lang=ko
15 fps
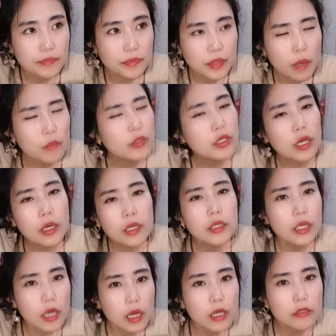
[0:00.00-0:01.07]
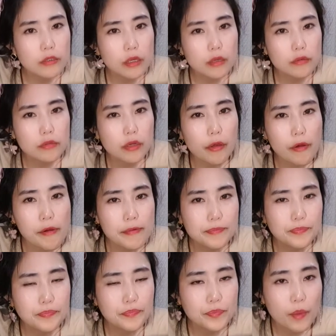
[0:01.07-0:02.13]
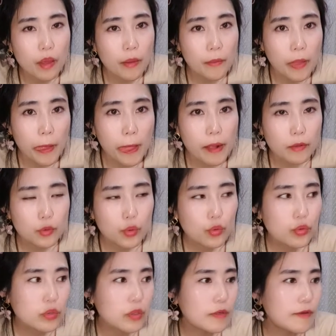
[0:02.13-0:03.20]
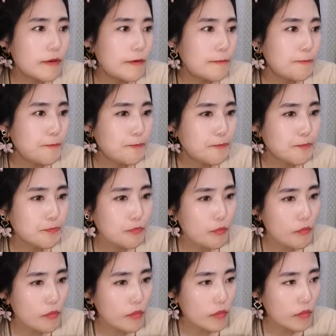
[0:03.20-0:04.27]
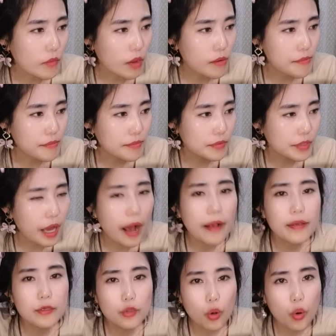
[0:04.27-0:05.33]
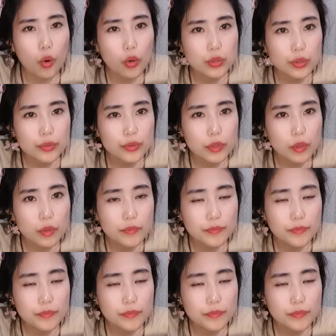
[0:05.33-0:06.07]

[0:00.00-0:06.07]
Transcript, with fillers: 자 제가 생각했을 땐 그래요. 조금 양이 적어졌어.